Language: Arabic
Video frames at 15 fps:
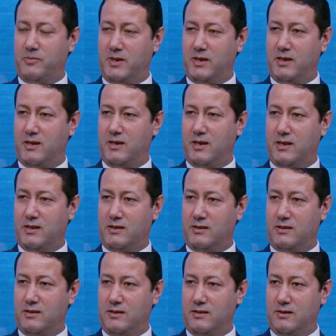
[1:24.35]
بيها
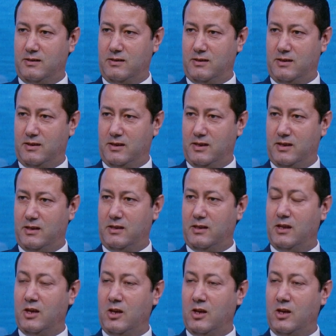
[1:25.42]
يعني من قياسات